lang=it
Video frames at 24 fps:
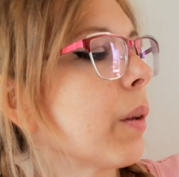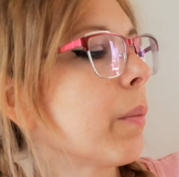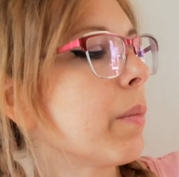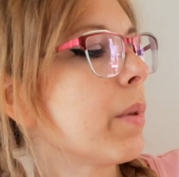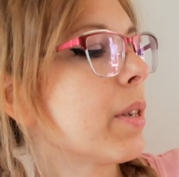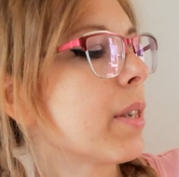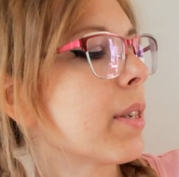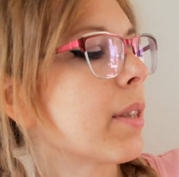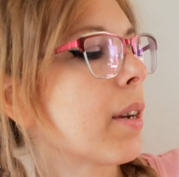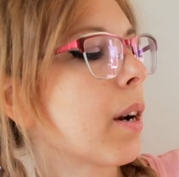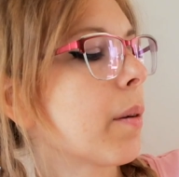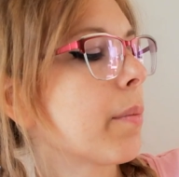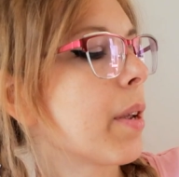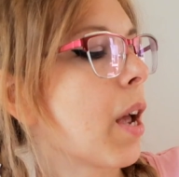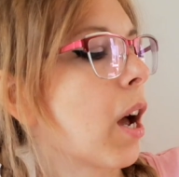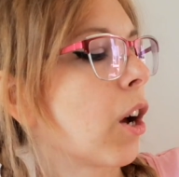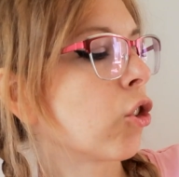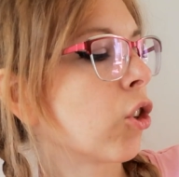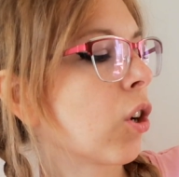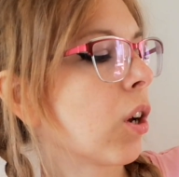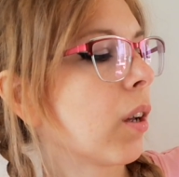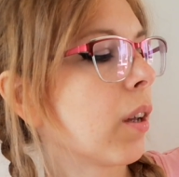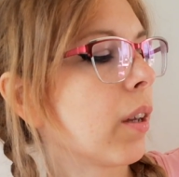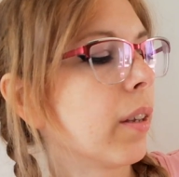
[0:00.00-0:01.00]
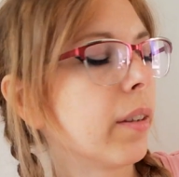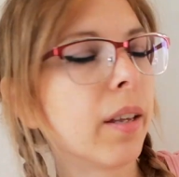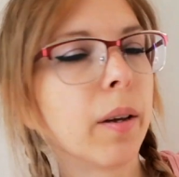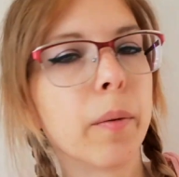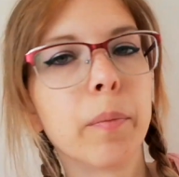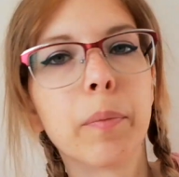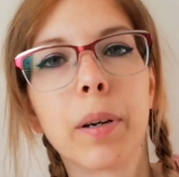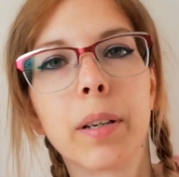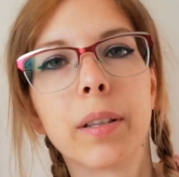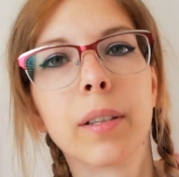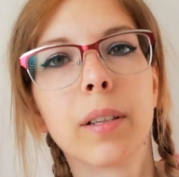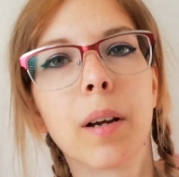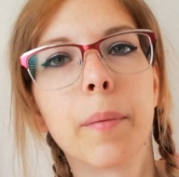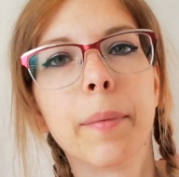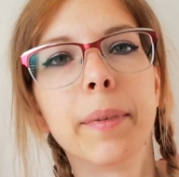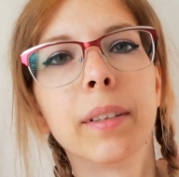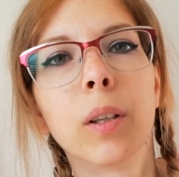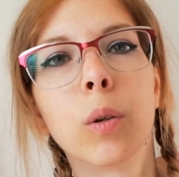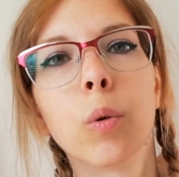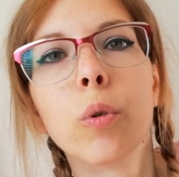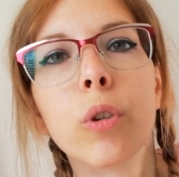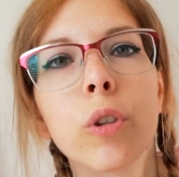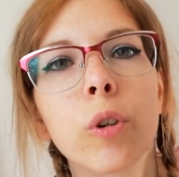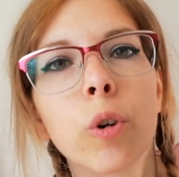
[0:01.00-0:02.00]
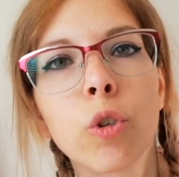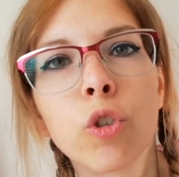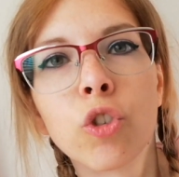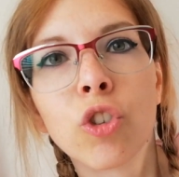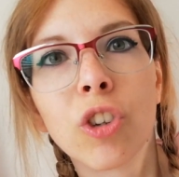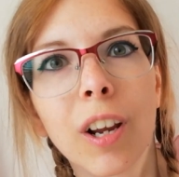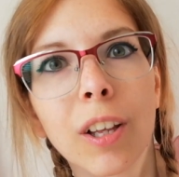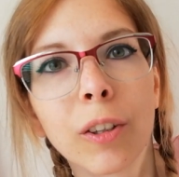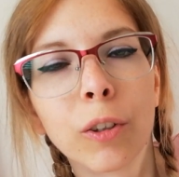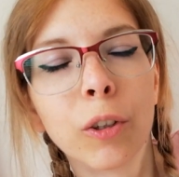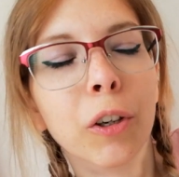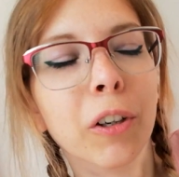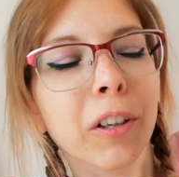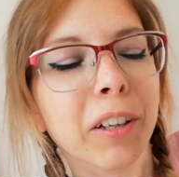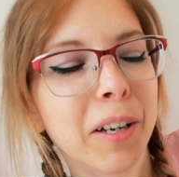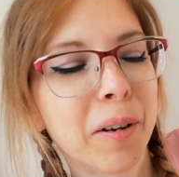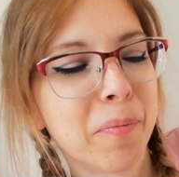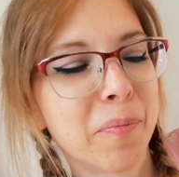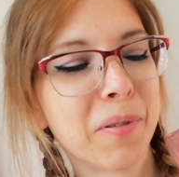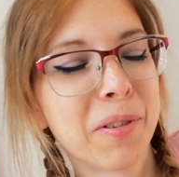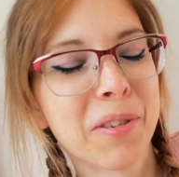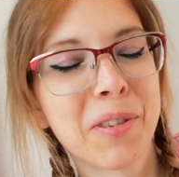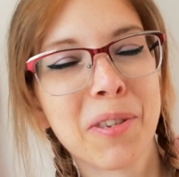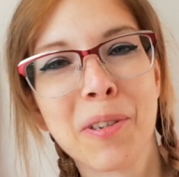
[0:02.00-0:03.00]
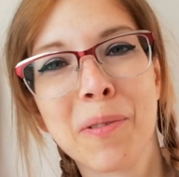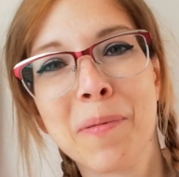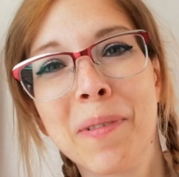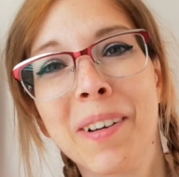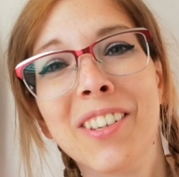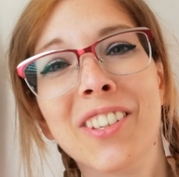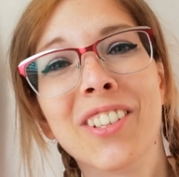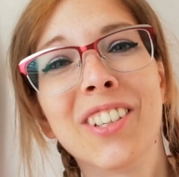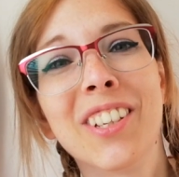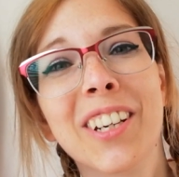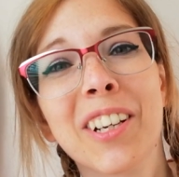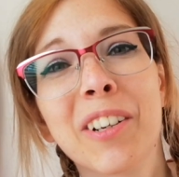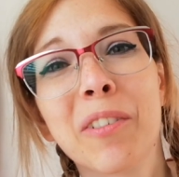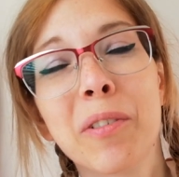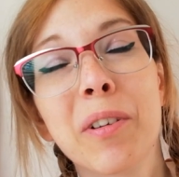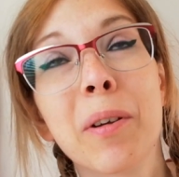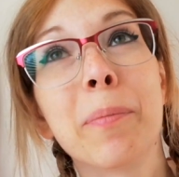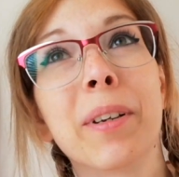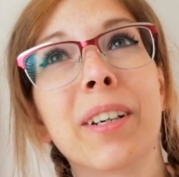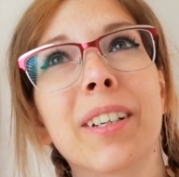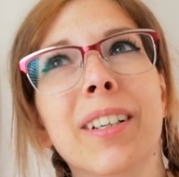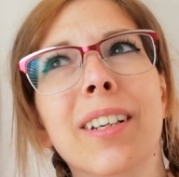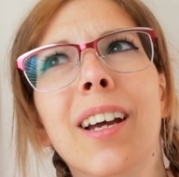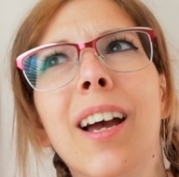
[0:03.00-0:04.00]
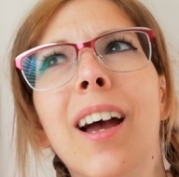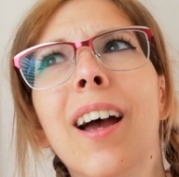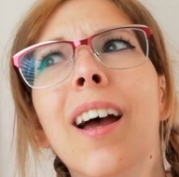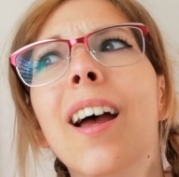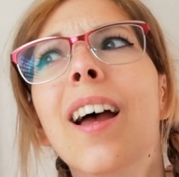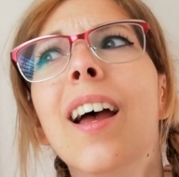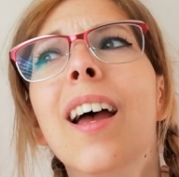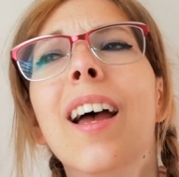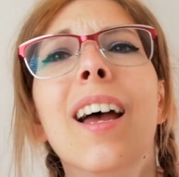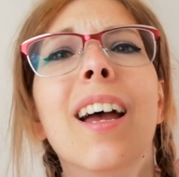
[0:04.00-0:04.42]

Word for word: mi strapiace ed è praticamente l'unico gelato che posso mangiare qui perché